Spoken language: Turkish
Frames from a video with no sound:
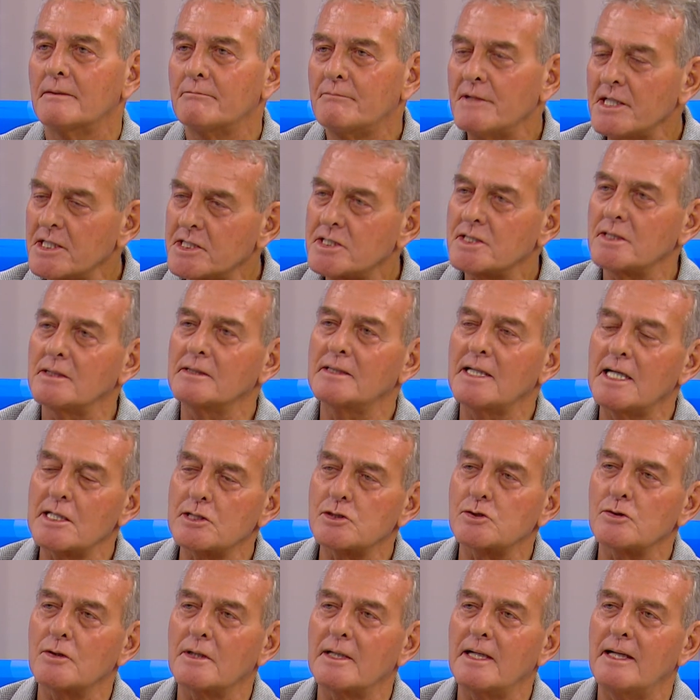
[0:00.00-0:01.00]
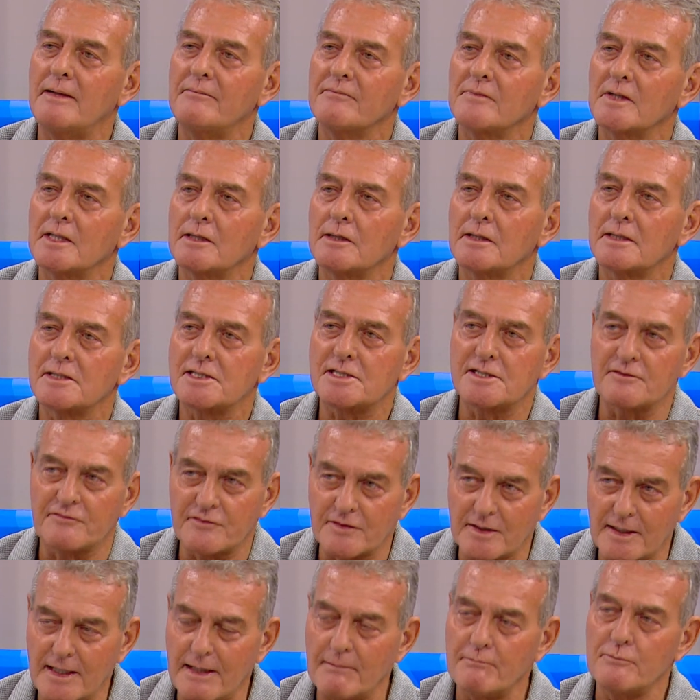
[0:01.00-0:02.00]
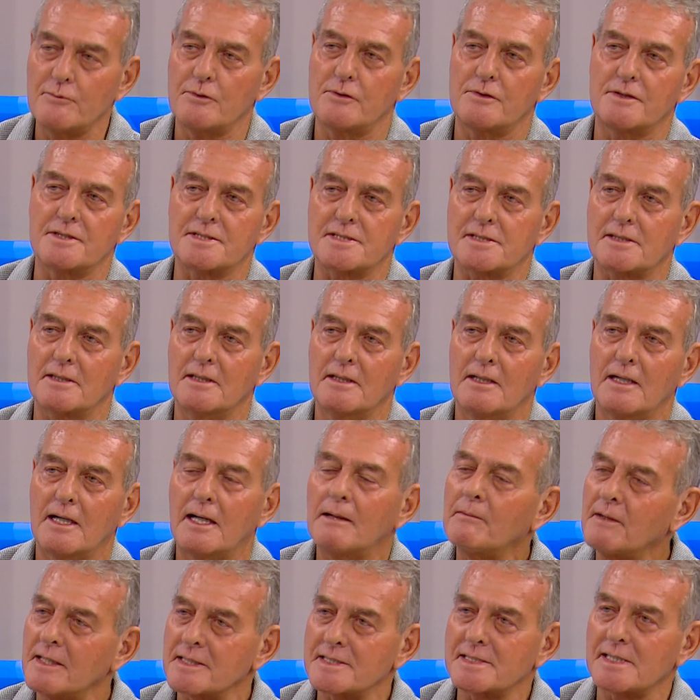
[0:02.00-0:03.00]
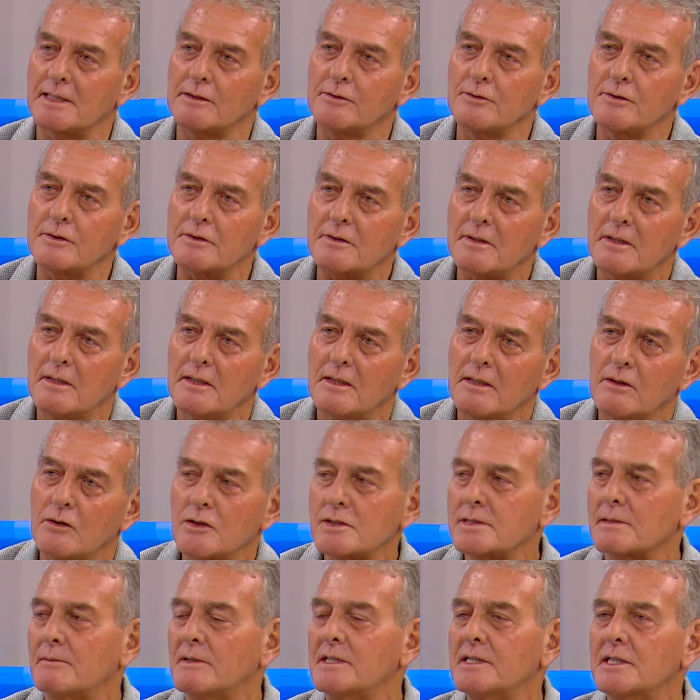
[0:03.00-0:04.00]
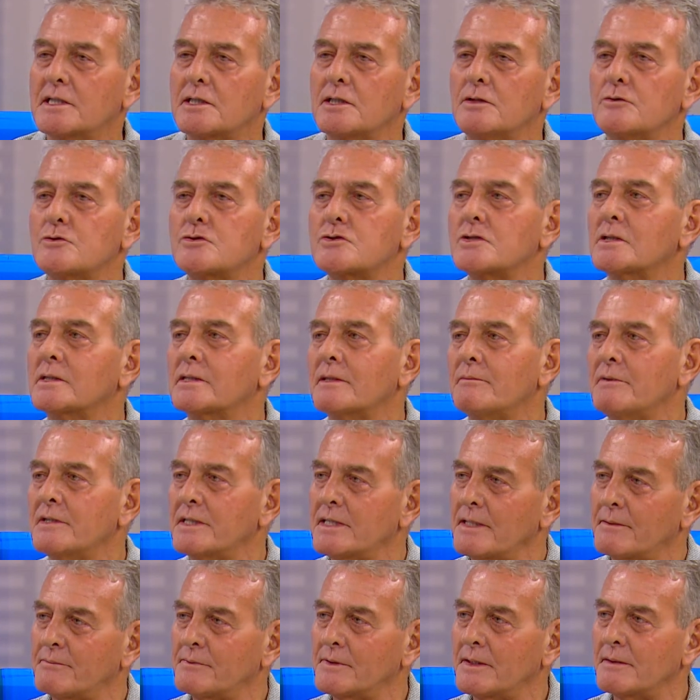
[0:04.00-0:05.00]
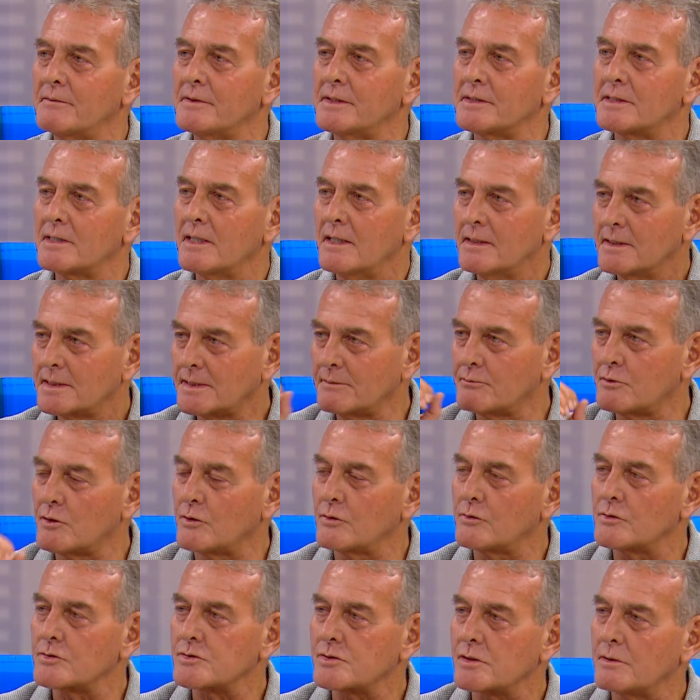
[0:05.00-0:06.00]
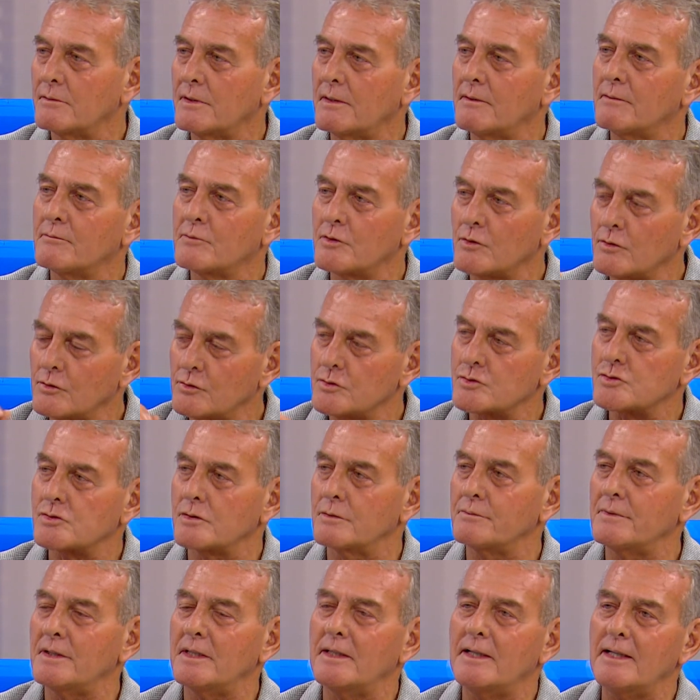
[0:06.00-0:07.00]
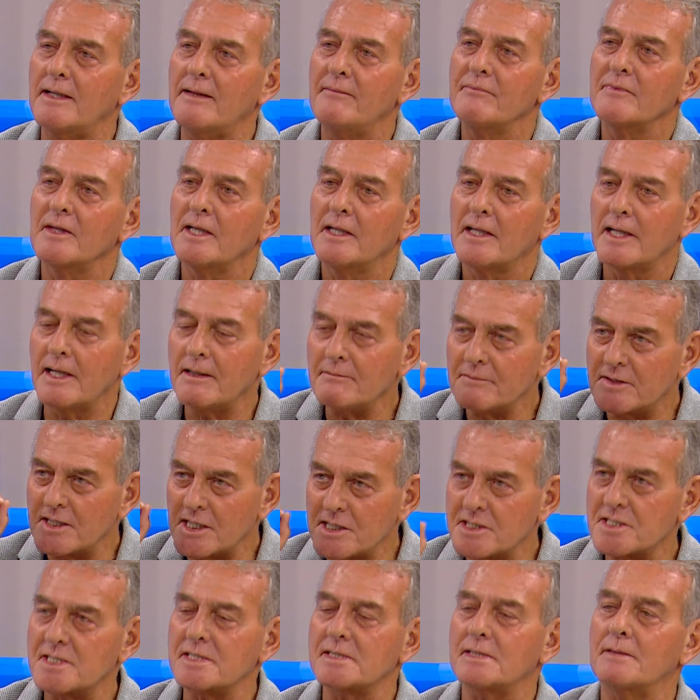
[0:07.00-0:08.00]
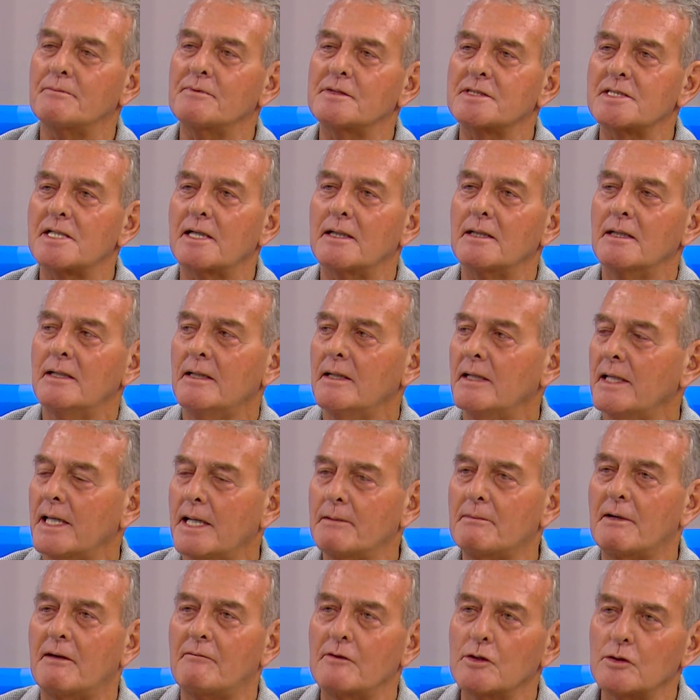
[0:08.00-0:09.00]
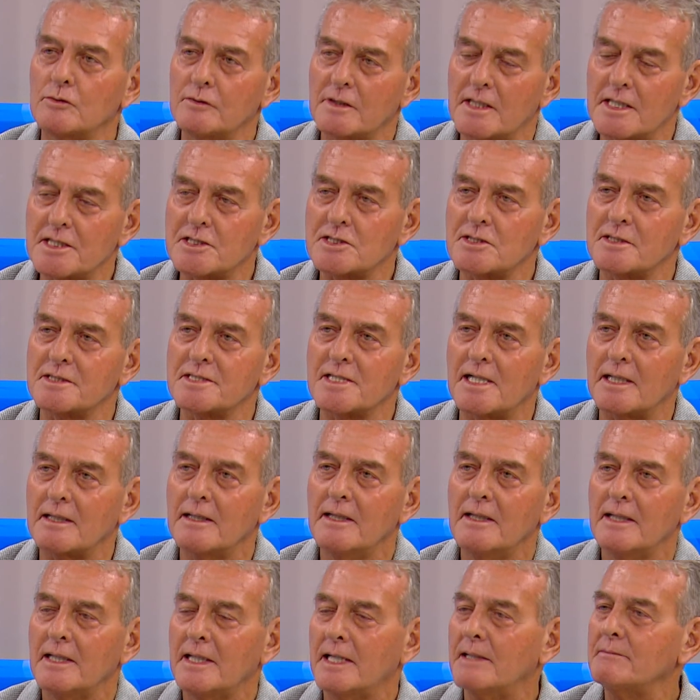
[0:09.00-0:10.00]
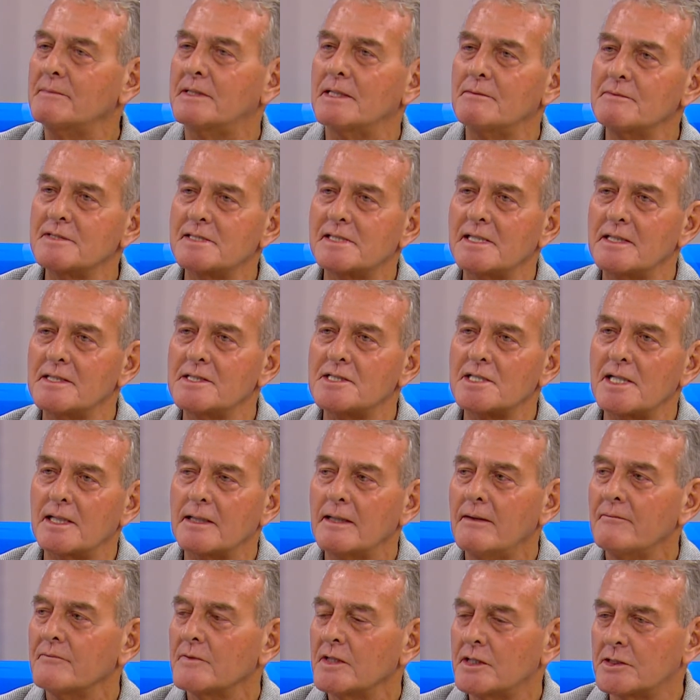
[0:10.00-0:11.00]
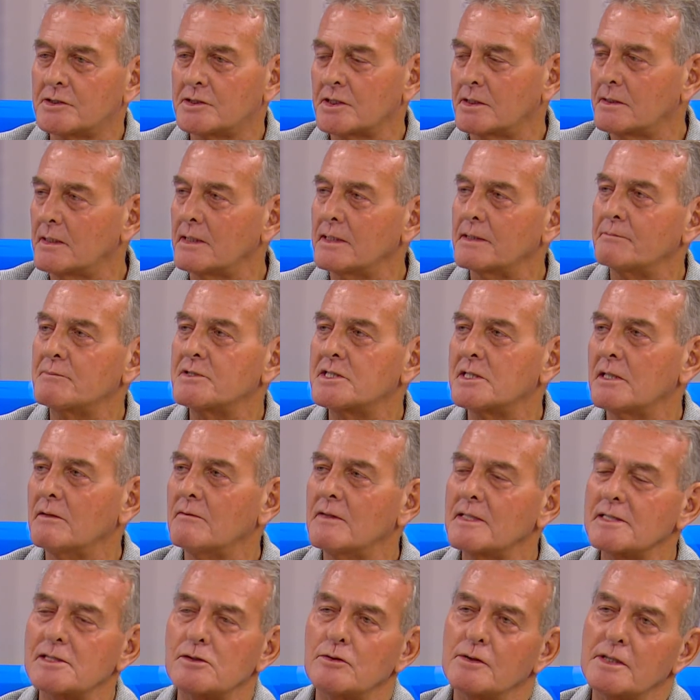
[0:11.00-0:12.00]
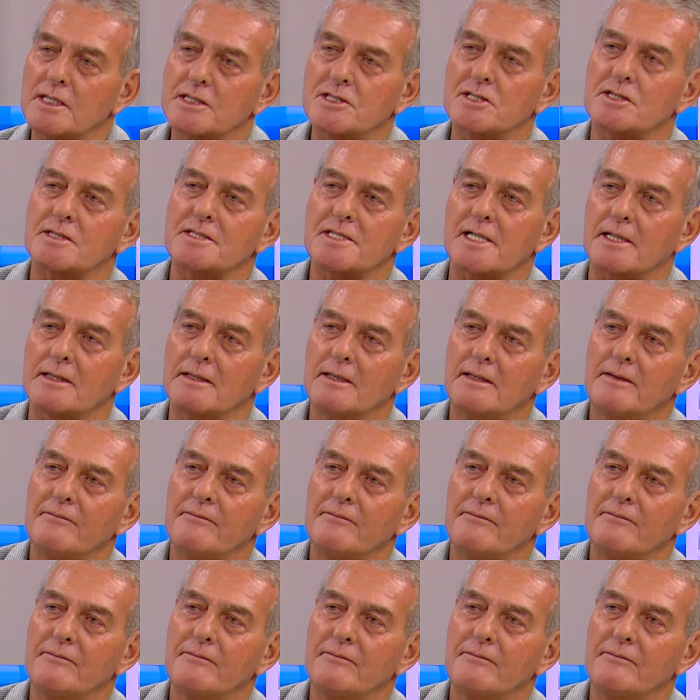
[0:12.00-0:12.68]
5 yıldan sonra sıfırlanmıyor risk ama azalıyor. O zaman 2-3 yılda bir yapılabilir işte bronkoskopi ama bronkoskopi ile hem teşhis yapılacak hem hava yolları açılacak, hem temizlenecek. E, tıkanık bir şey varsa o da açılacak.